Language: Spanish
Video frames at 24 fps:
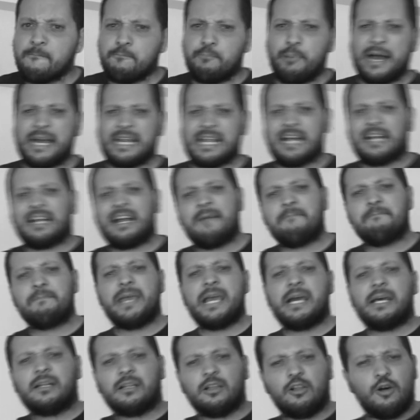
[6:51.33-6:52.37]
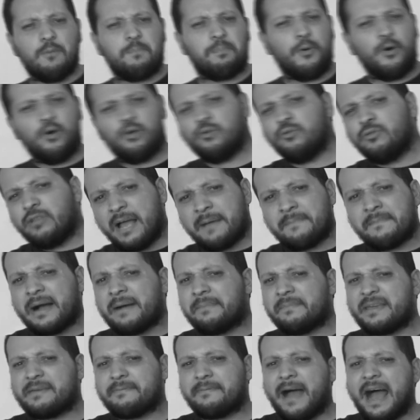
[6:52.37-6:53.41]
para cambiarlo por una
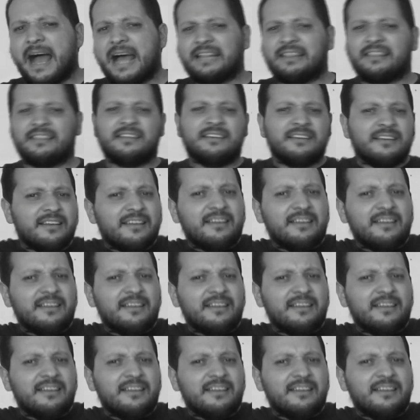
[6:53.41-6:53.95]
mami van?